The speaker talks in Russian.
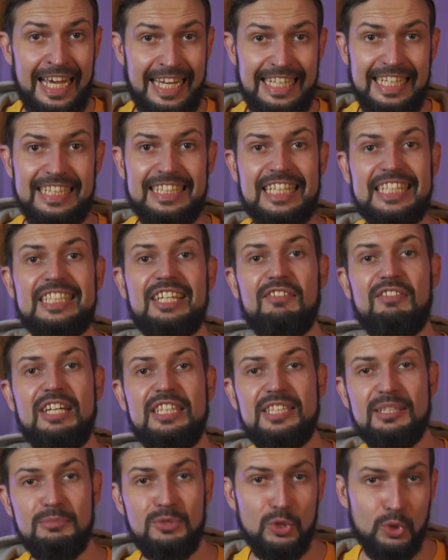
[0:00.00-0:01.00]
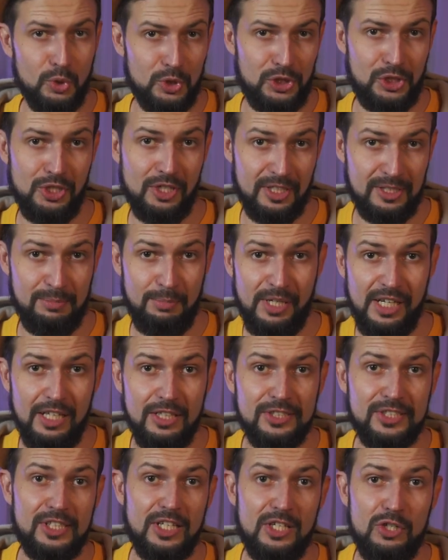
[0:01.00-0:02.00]
Я тогда в этом не очень
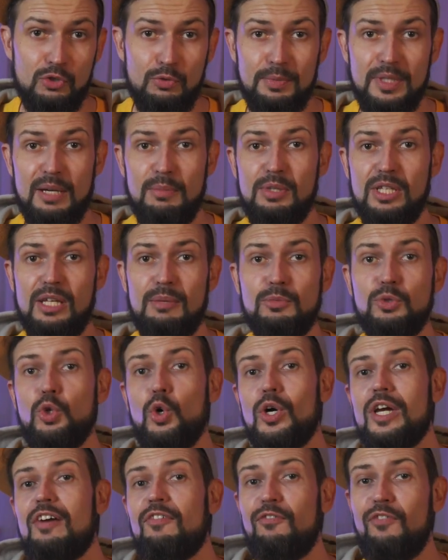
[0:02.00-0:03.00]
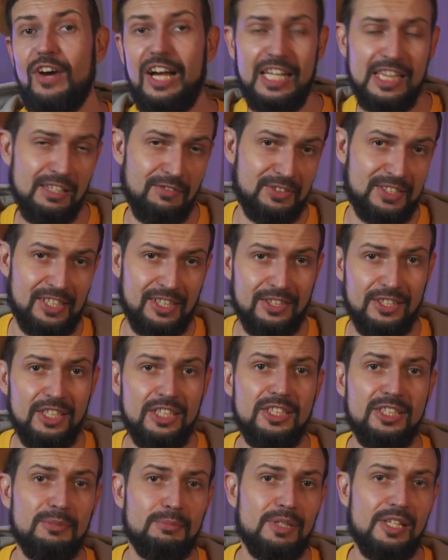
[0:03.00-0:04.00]
разбирался, и у меня было много файлов с
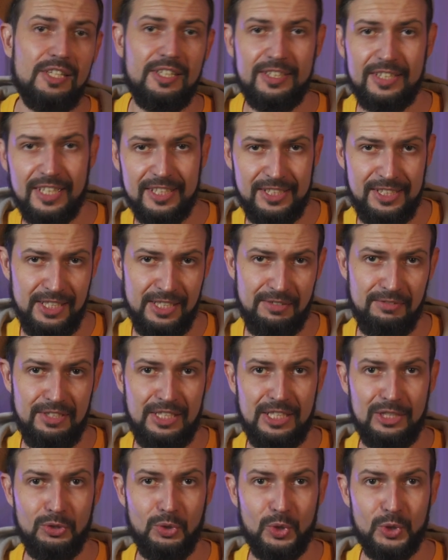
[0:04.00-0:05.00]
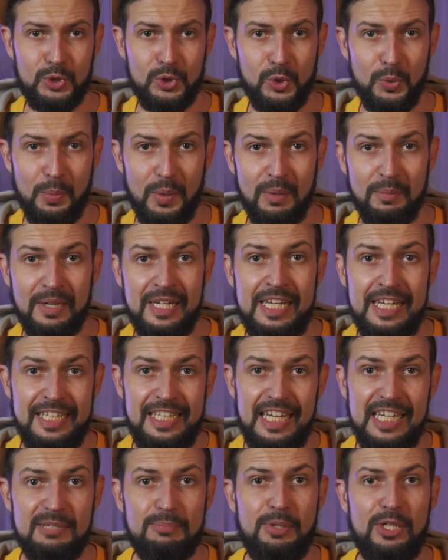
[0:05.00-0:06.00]
открытым для редактирования доступом.
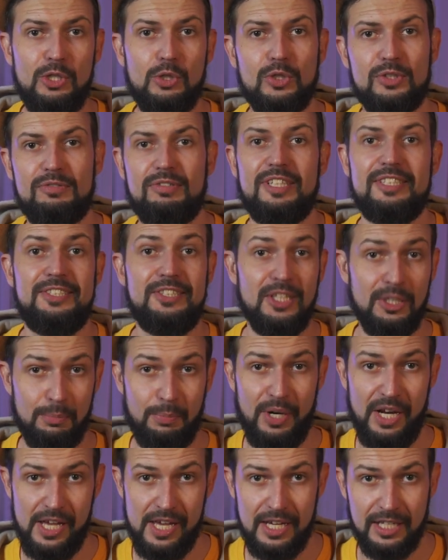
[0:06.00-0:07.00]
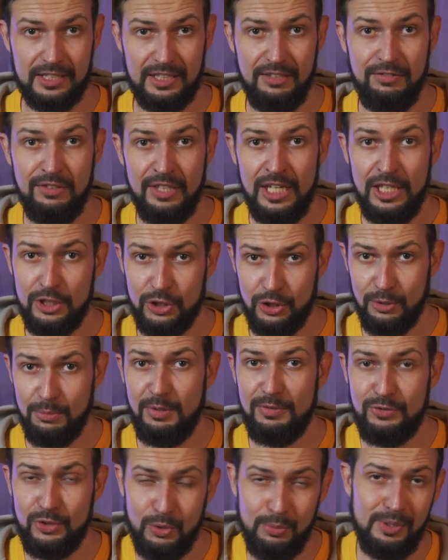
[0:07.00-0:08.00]
Я их принес в раздел проектов, чтобы
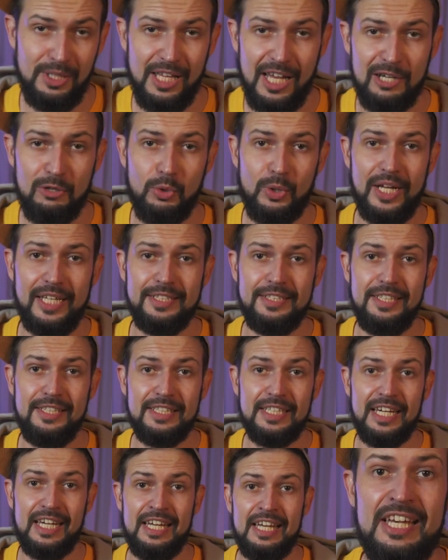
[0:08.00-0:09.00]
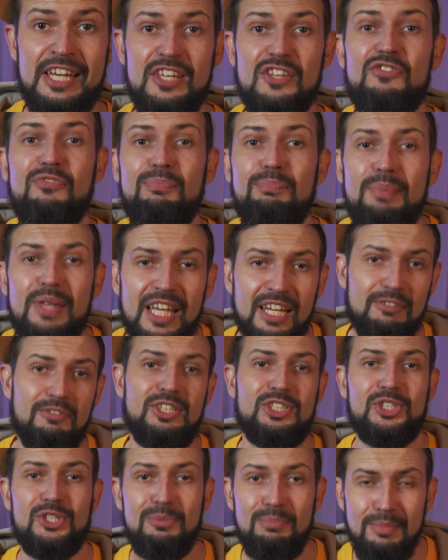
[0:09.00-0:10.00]
все было аккуратненько, и в первый
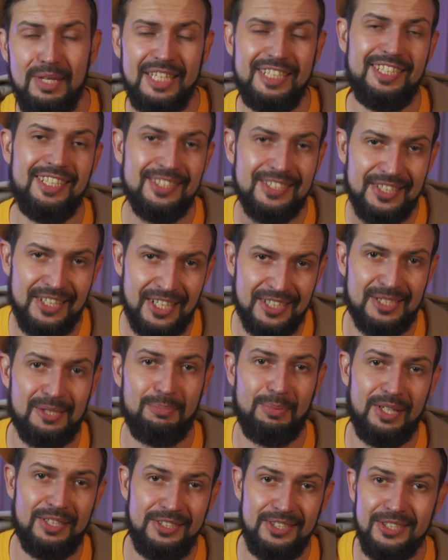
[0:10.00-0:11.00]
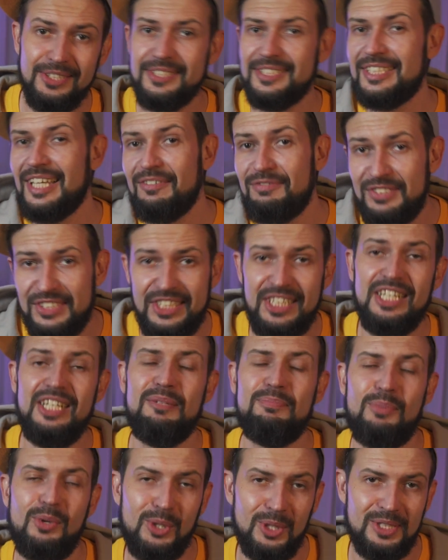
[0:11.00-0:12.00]
же месяц я заплатил за всех
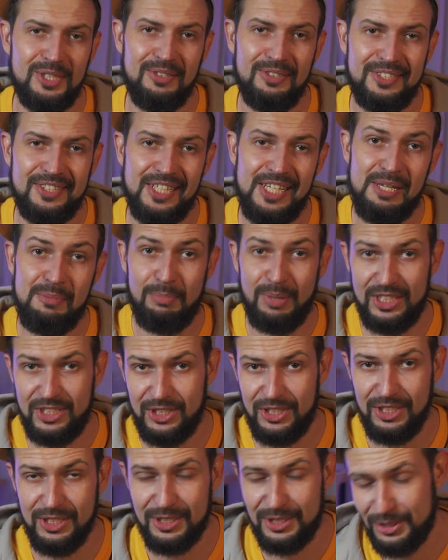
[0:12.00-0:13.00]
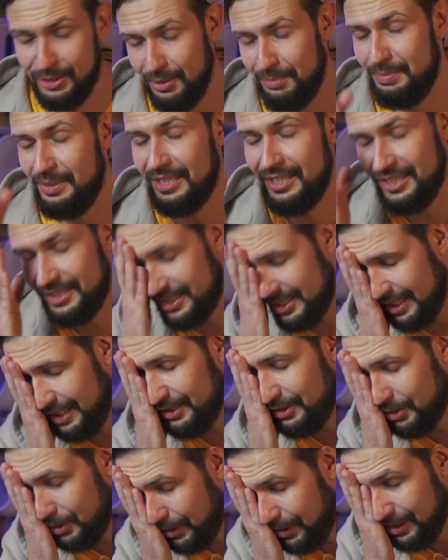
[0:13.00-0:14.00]
пользователей почти
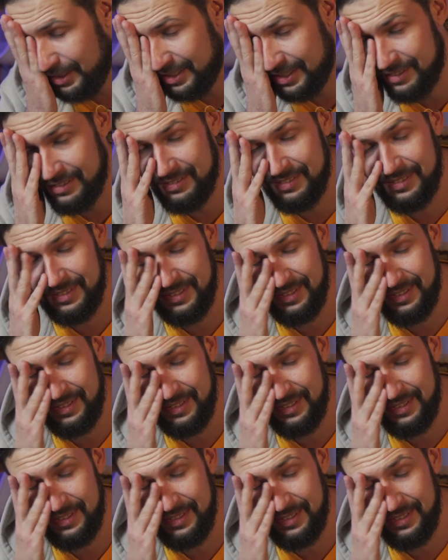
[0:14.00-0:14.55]
150 долларов.